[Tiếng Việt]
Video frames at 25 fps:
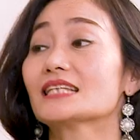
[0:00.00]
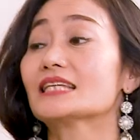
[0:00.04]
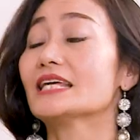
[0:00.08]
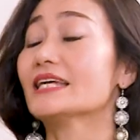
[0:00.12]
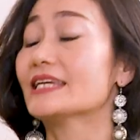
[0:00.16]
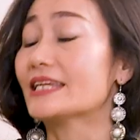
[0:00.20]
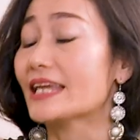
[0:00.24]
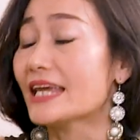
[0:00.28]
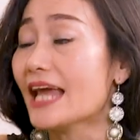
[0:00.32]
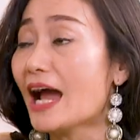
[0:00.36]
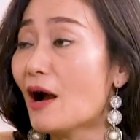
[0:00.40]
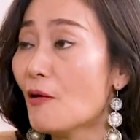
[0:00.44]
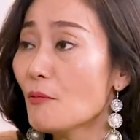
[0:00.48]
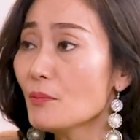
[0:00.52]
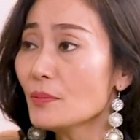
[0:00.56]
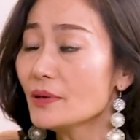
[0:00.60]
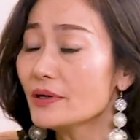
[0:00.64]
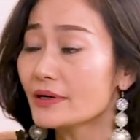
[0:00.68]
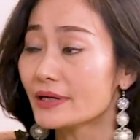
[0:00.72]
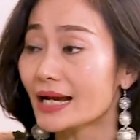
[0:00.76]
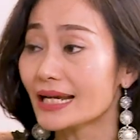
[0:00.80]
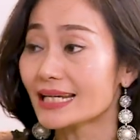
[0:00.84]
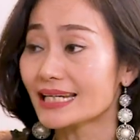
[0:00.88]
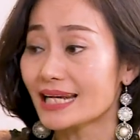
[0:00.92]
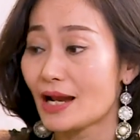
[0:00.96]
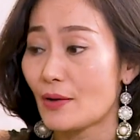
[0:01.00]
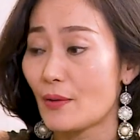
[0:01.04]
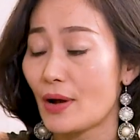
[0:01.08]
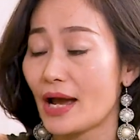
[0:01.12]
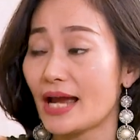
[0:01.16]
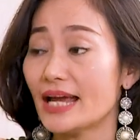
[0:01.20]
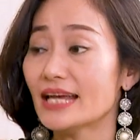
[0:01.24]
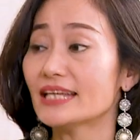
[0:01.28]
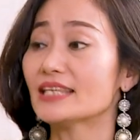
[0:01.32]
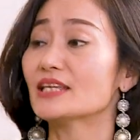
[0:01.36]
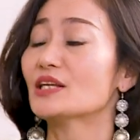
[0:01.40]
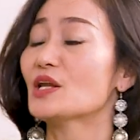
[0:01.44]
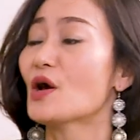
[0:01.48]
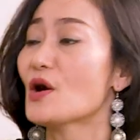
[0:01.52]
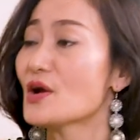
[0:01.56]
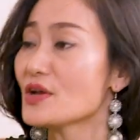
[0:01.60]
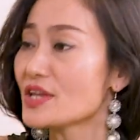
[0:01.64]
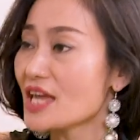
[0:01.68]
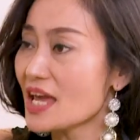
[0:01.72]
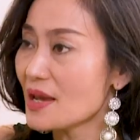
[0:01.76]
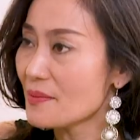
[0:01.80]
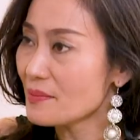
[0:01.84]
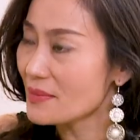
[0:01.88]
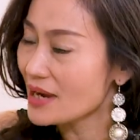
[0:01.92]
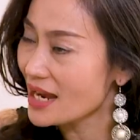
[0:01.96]
Thì chị không được cách nào hay thì nói cho
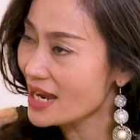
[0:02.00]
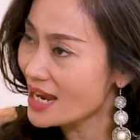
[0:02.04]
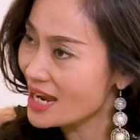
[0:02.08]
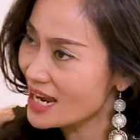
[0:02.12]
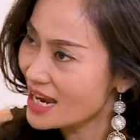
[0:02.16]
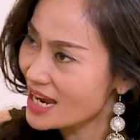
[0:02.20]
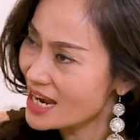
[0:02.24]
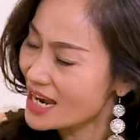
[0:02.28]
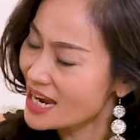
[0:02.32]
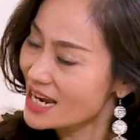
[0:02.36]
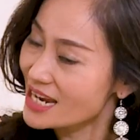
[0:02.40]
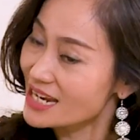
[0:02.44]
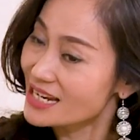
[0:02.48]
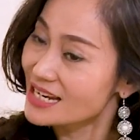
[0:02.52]
em nghe